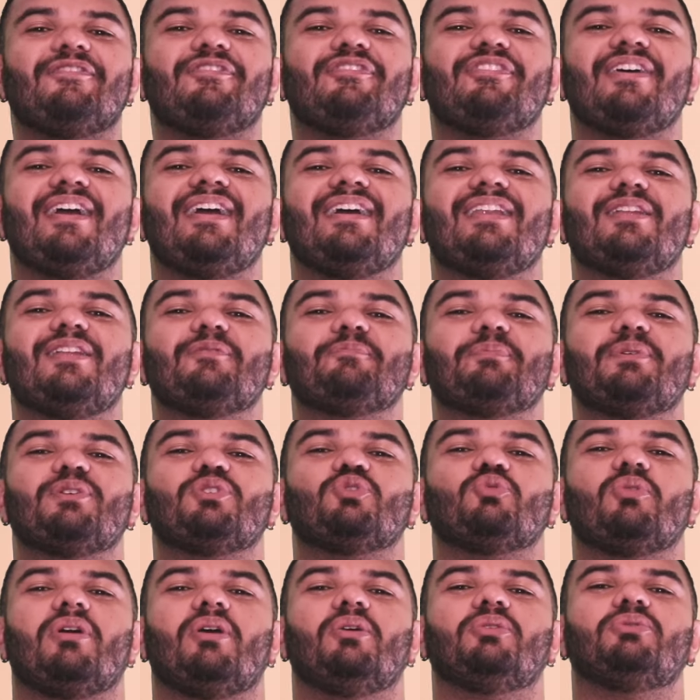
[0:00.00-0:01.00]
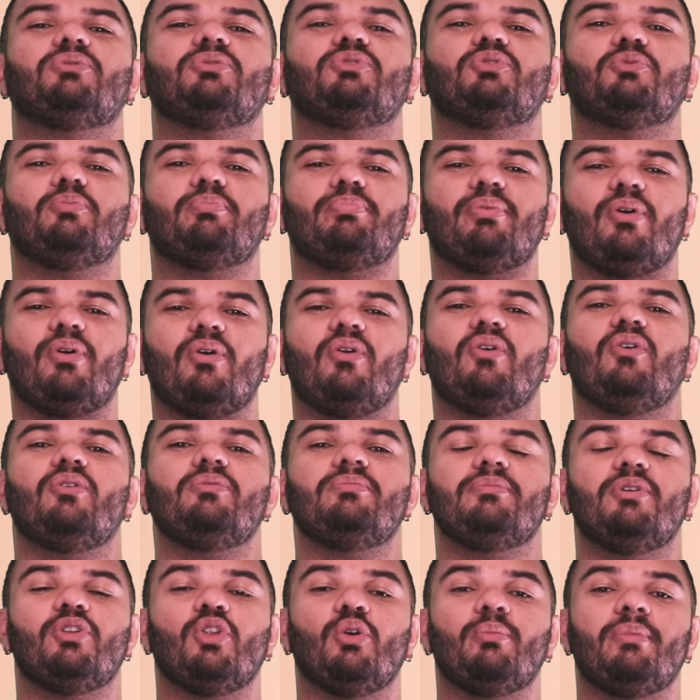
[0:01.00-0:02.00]
Fala pessoal, tudo bom?
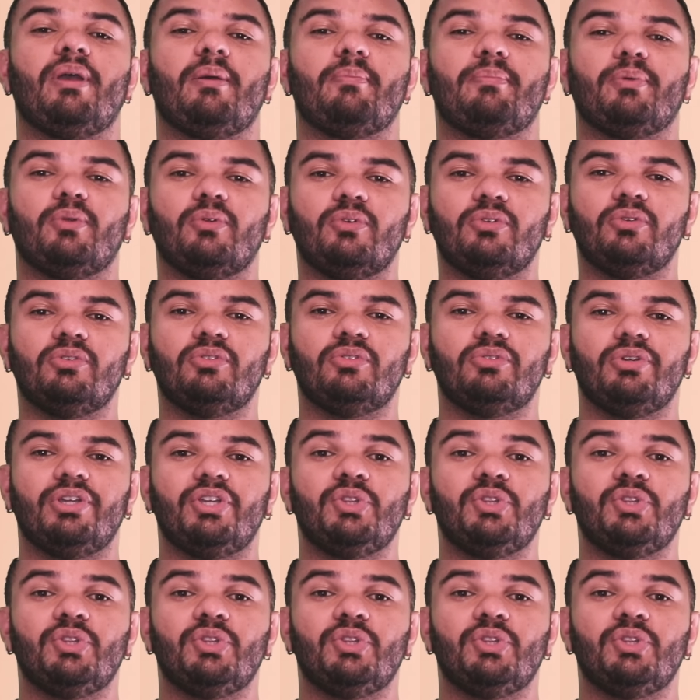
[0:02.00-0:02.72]
Meu nome é Bruno